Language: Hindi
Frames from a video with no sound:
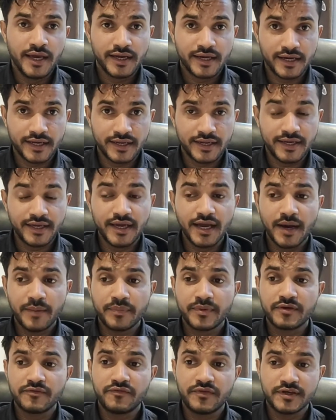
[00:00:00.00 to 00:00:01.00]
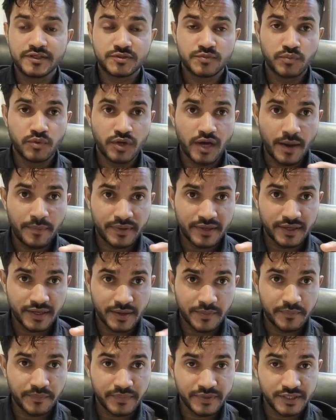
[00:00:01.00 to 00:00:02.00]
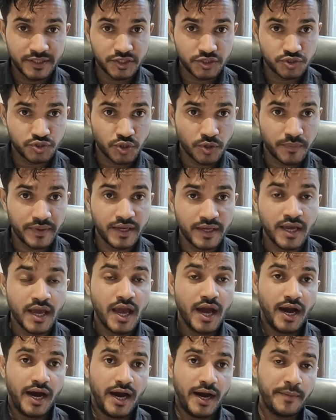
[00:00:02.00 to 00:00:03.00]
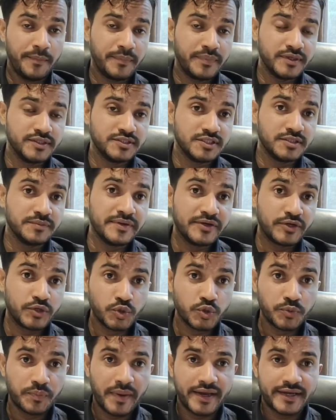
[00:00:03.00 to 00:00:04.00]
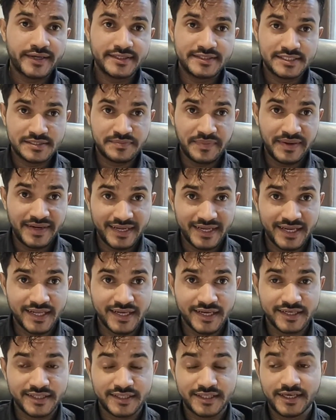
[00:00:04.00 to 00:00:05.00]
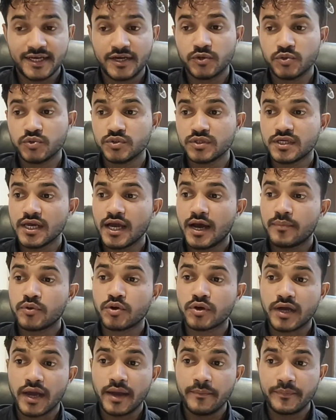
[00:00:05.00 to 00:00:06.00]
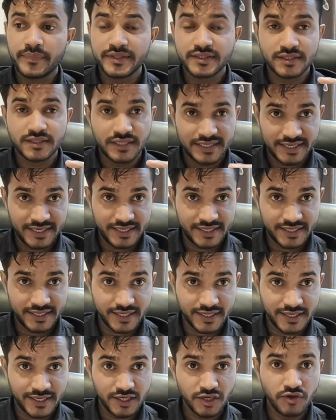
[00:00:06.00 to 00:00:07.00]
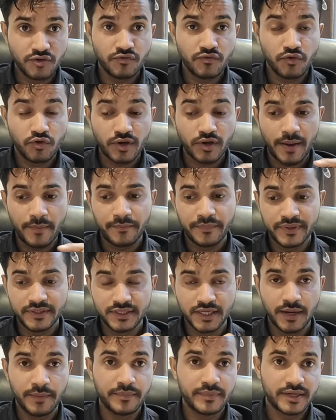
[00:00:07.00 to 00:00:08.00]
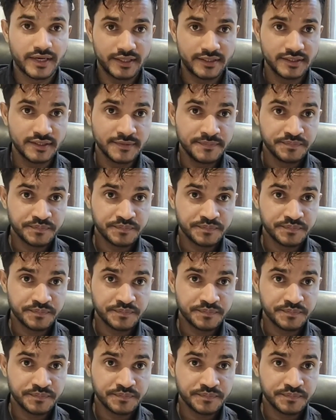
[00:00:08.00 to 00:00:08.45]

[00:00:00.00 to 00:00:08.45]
करेंगे आपके फेसबुक आपकी कंपनी की जो भी आप जिन भी टूर पैकेजेस में डील करते हैं उनकी आपको कैंपेन क्रिएट करेंगे और वो कैंपेन हम रन